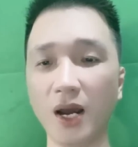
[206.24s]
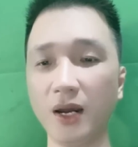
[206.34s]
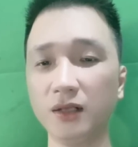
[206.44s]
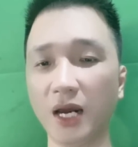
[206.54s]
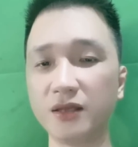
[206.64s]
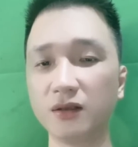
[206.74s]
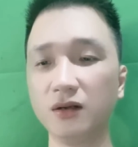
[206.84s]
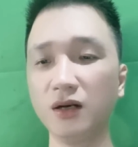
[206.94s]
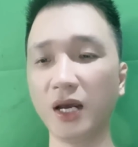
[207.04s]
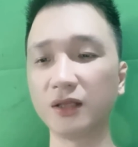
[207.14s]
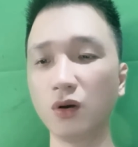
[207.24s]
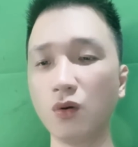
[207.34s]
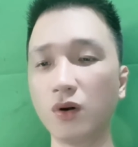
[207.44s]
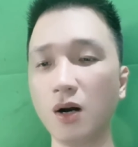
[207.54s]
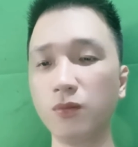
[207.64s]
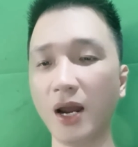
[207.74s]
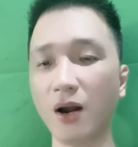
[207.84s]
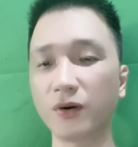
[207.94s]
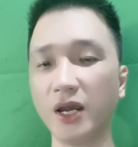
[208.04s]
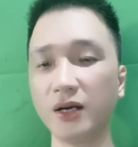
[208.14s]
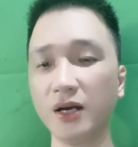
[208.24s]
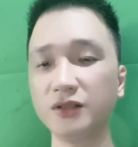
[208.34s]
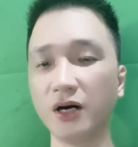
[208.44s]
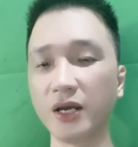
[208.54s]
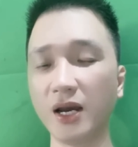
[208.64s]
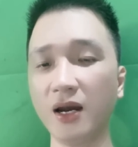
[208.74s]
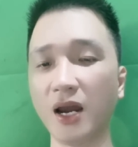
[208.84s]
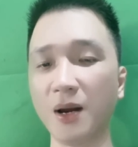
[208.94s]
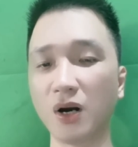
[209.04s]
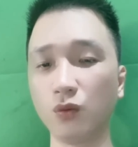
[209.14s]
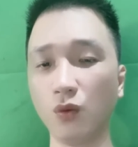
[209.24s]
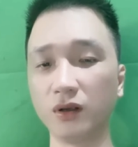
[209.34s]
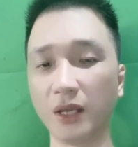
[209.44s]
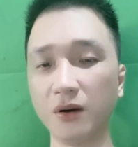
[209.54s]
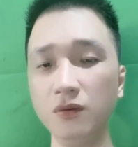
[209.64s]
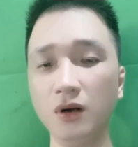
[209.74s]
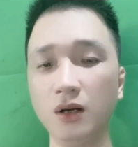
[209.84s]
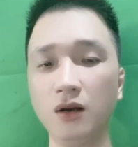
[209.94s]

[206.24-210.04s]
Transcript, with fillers: qua hết thảy những thứ này Tô Ngộ Không hào khí ngất trời ha hạ mà cuồng tiếu.